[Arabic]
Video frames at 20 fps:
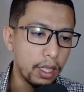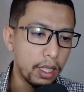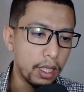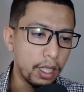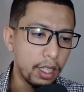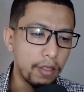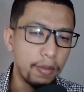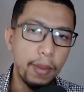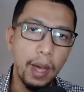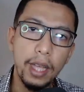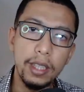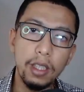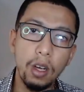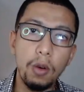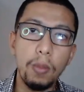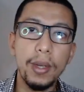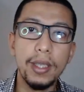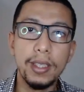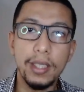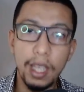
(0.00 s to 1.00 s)
كيف ما انه
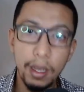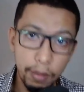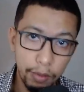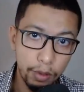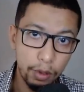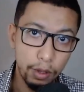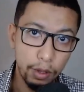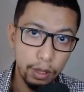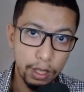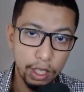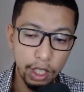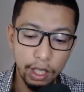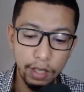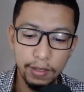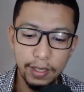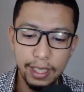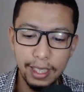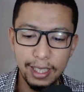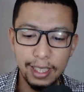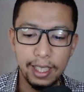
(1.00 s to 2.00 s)
مازال مفتوح التسجيل في
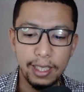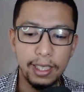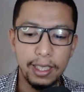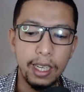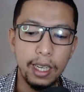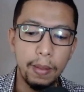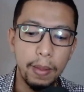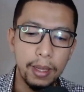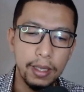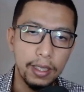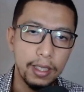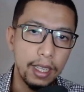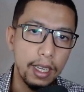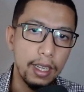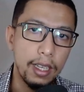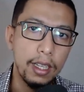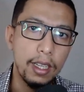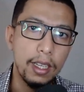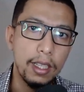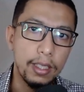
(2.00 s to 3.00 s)
السلسله ديال لي باز
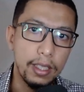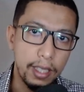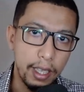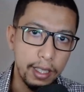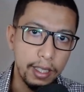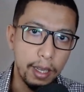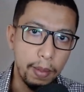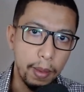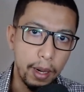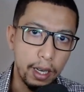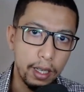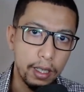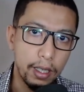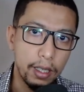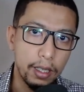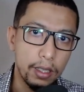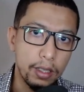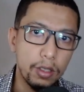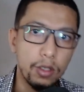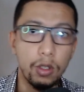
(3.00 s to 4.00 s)
ديال الثانيه باك
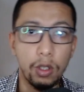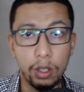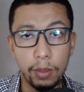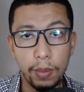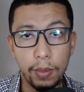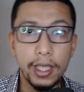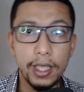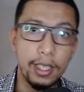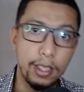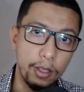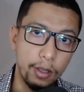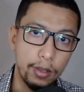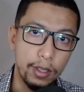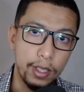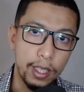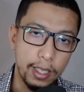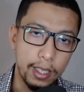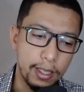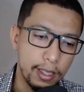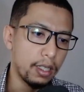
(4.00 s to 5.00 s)
سيونس مات اي سيونس
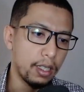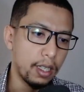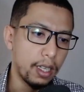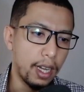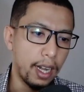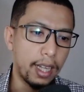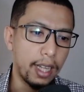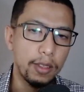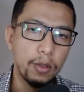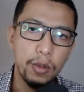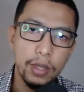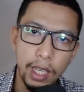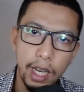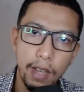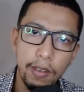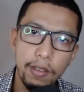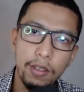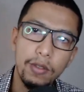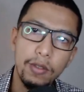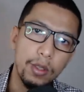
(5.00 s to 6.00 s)
اكس راه دويت
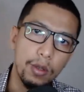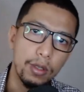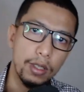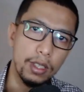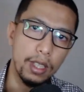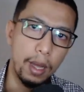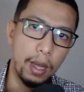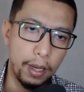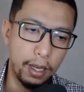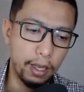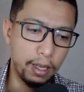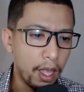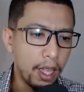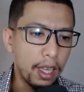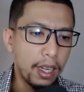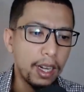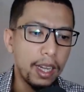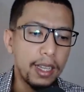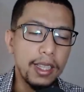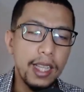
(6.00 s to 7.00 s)
عليها في الفيديو السابق
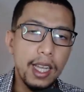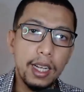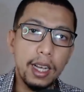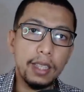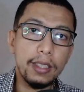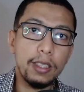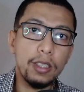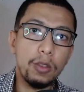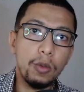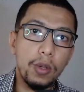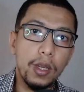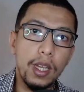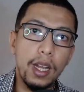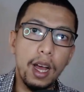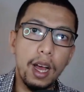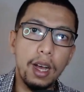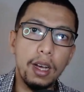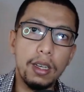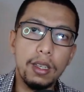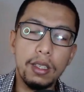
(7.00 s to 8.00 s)
كذلك غادي ندوي على
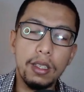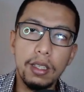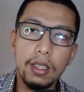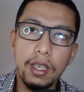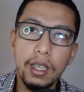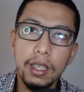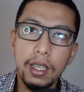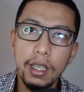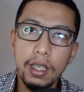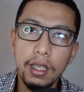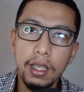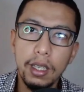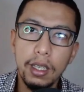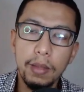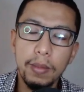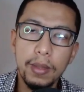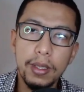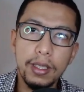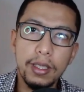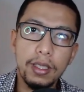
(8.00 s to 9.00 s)
آه، على
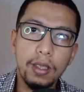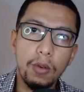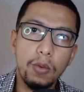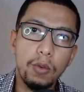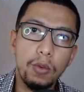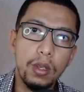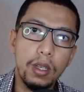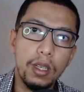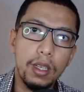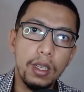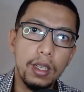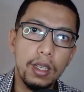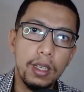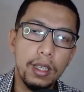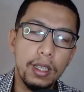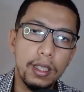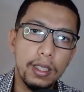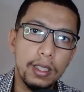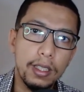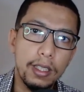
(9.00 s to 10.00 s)
المنصه وال
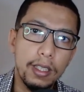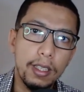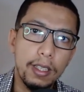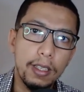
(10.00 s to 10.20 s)
يعني